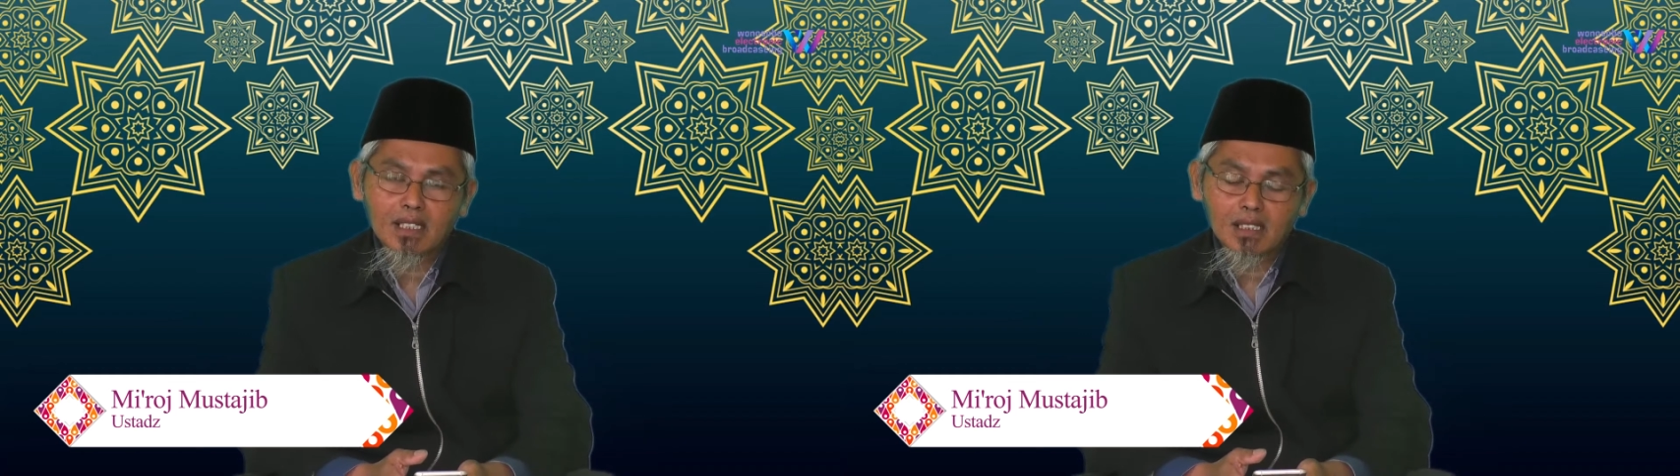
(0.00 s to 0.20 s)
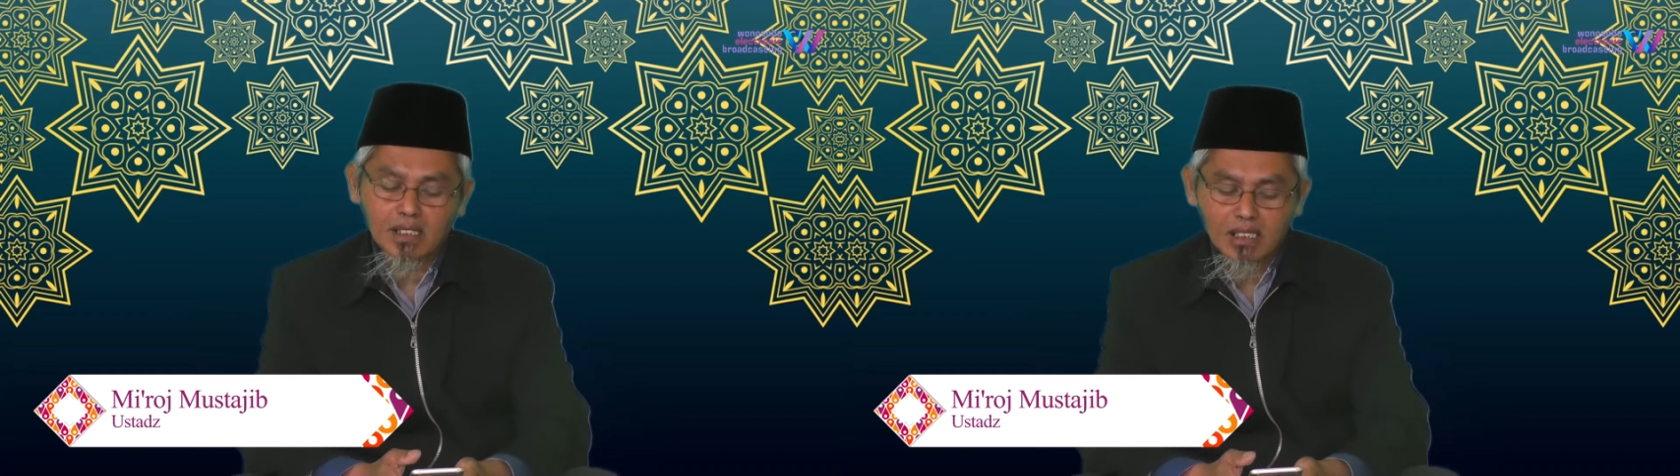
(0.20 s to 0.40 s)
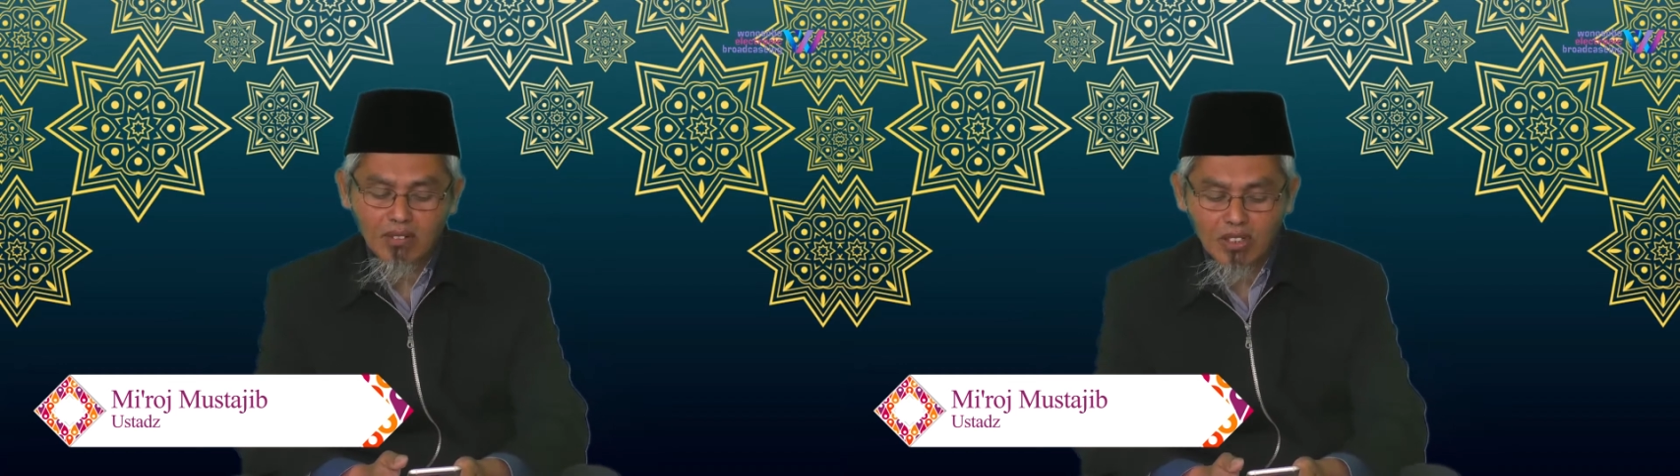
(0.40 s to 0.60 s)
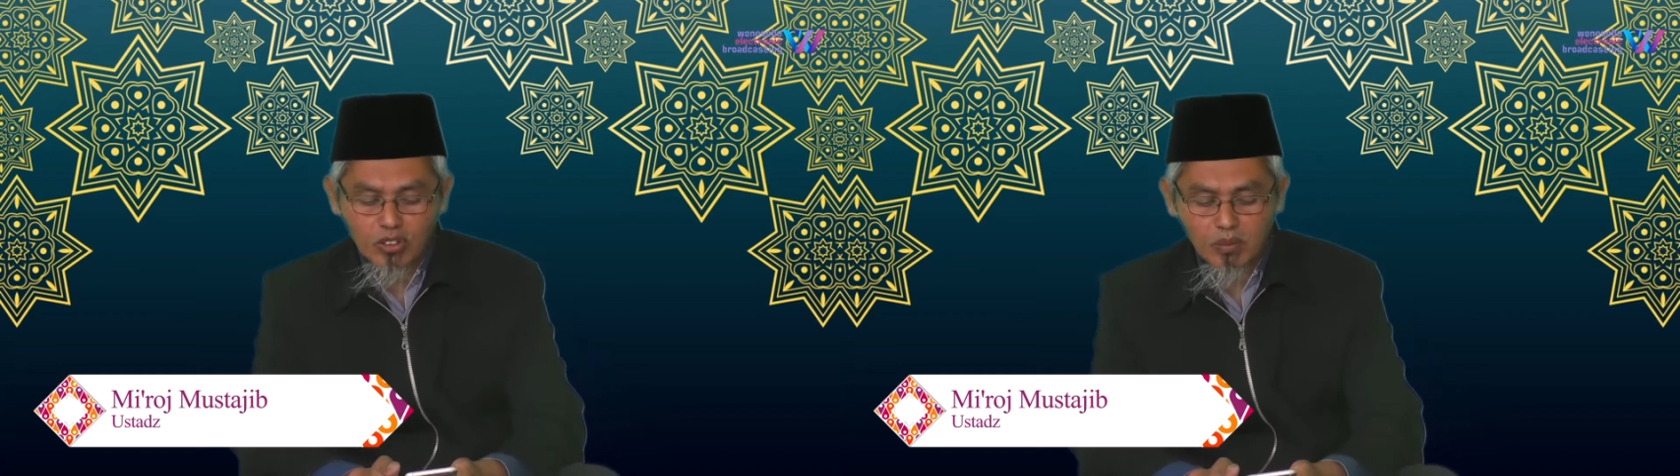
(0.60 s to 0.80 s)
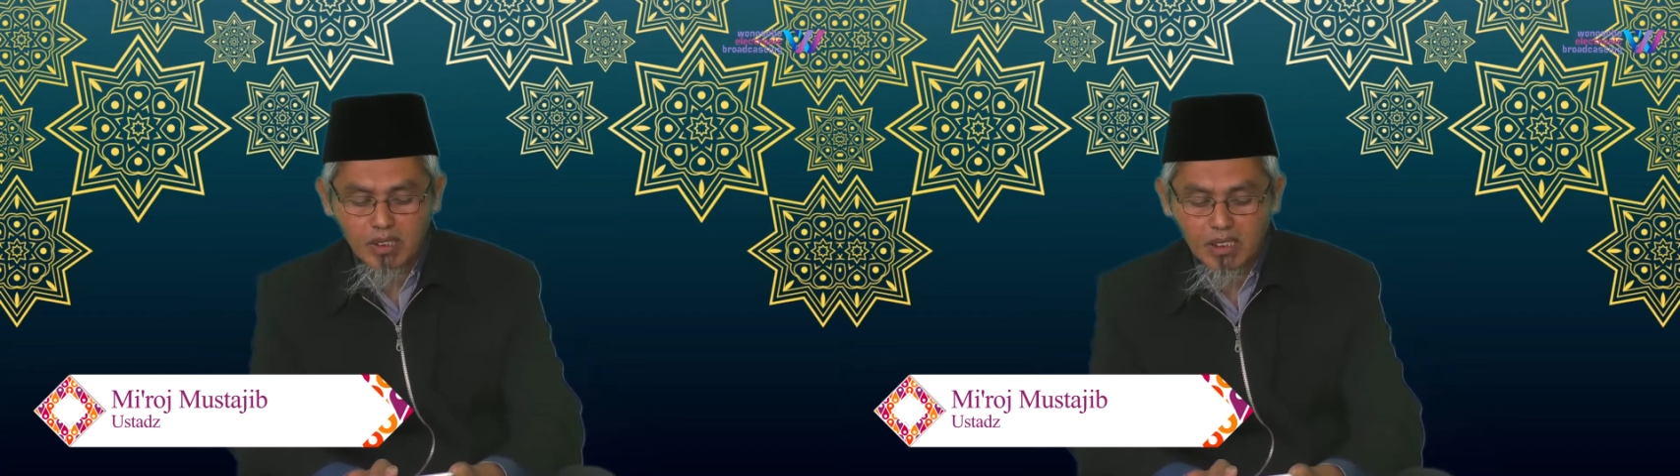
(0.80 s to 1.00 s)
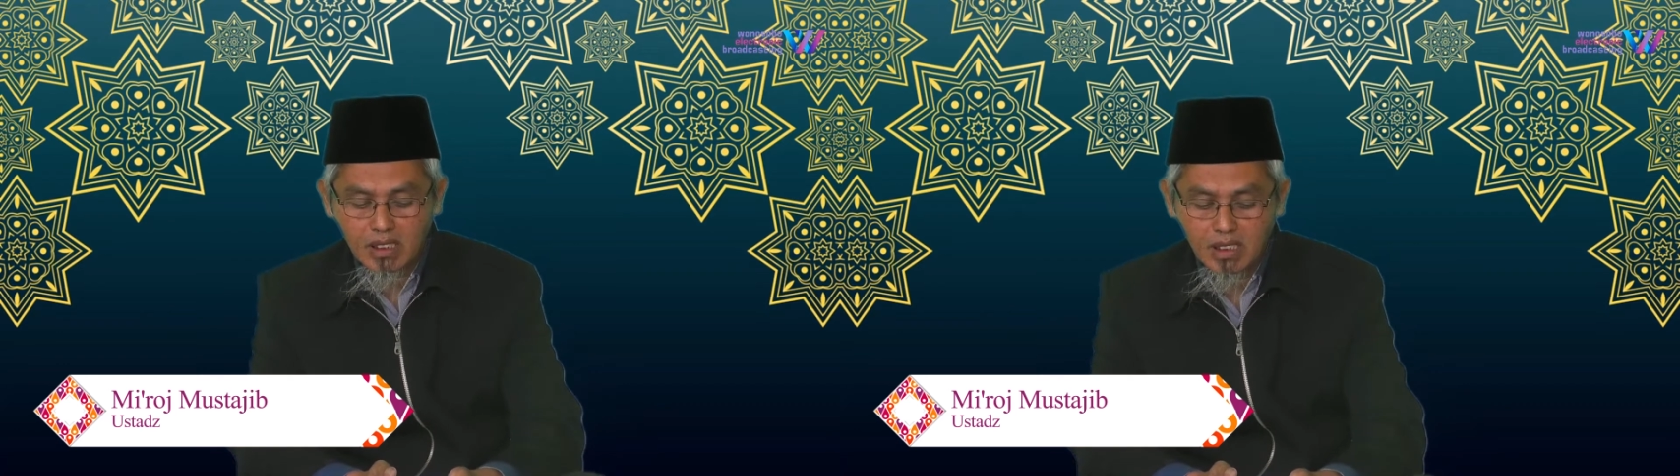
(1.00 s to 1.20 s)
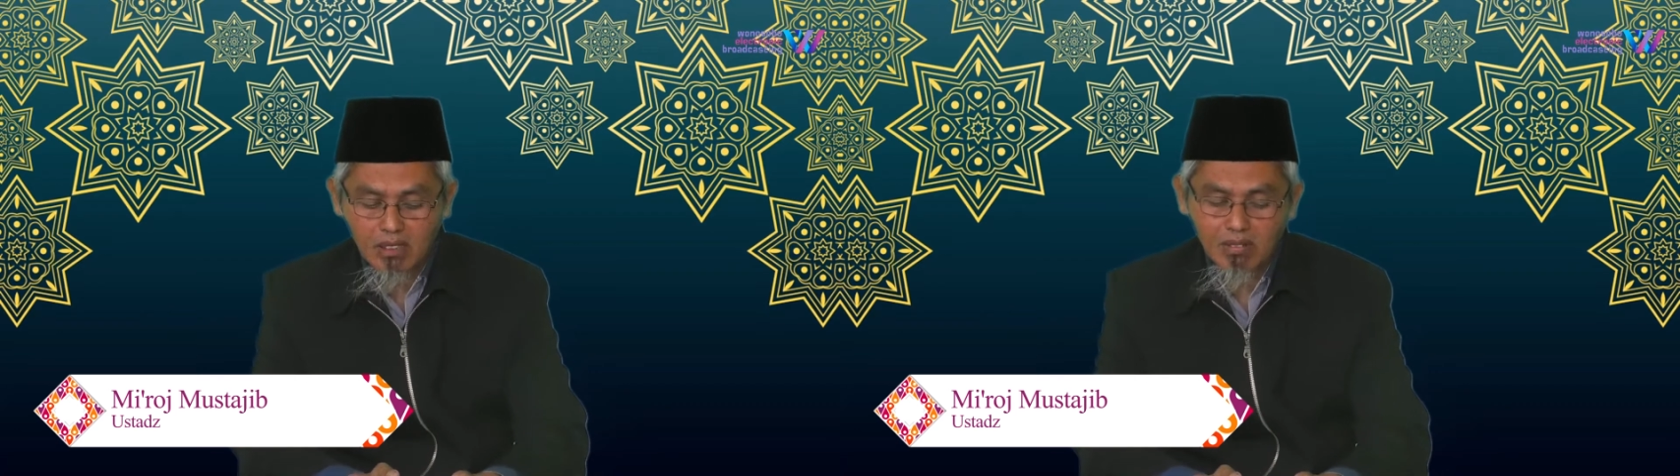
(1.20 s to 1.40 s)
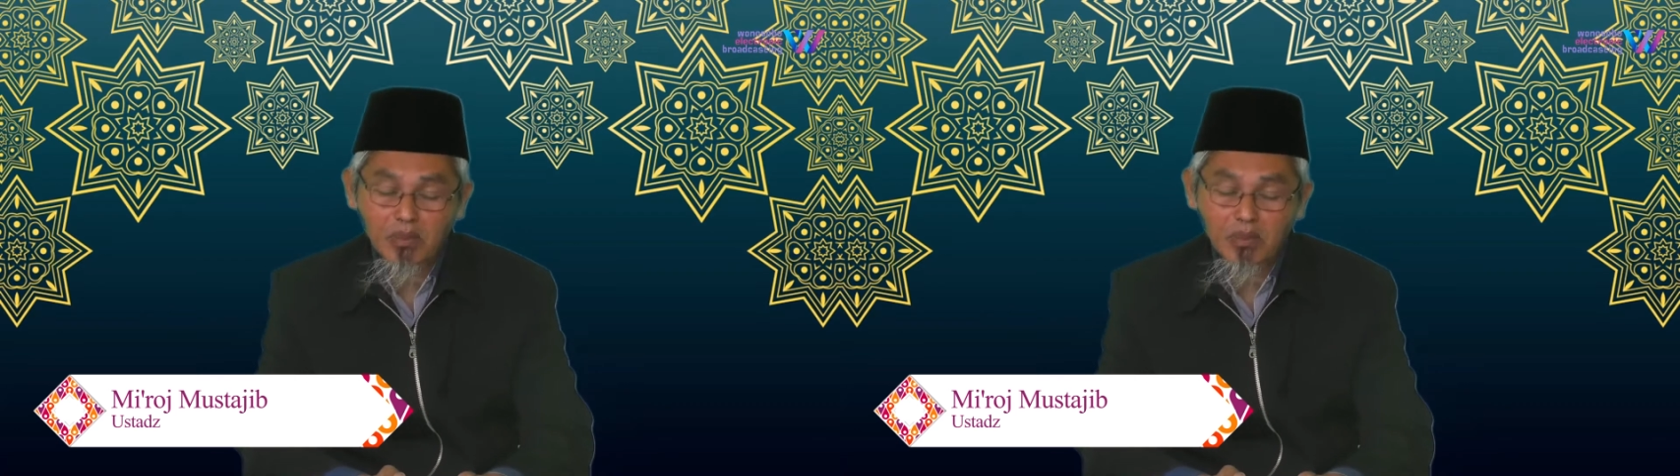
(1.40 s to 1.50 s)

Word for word: alihi wa sahbihi